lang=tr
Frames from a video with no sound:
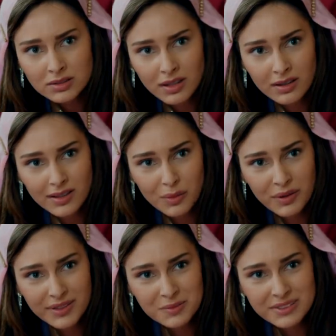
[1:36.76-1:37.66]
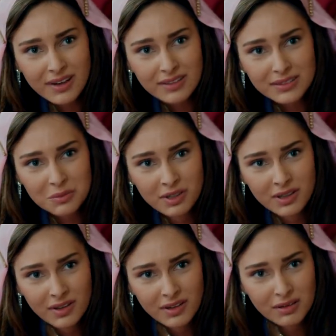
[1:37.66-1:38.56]
Hayır yaparım sandım.
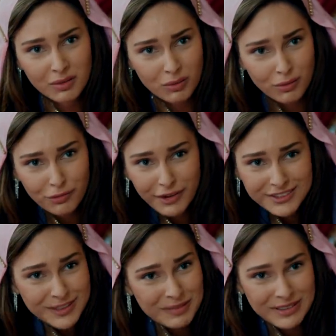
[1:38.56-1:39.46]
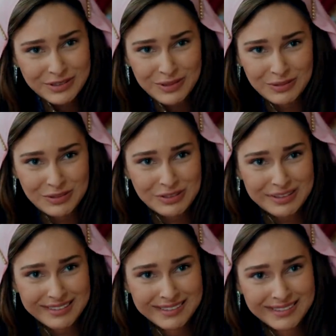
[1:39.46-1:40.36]
Ufacık bir iş sonuçta.